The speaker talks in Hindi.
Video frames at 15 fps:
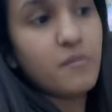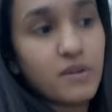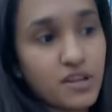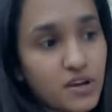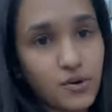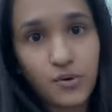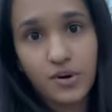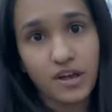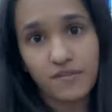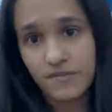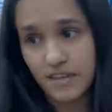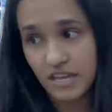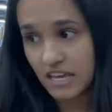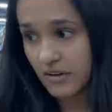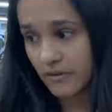बट दे डोंट हैव
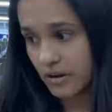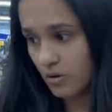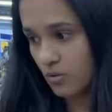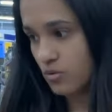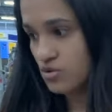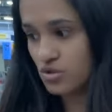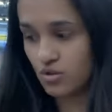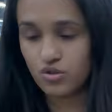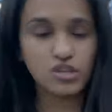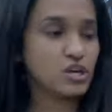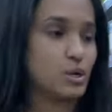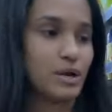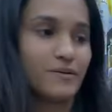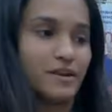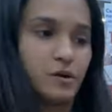तीखे वाले ओट्स तो
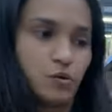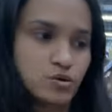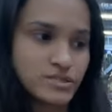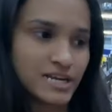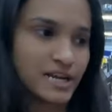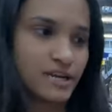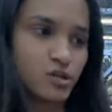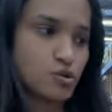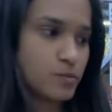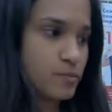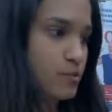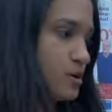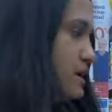तीखे वाले ओट्स लाने तो आपको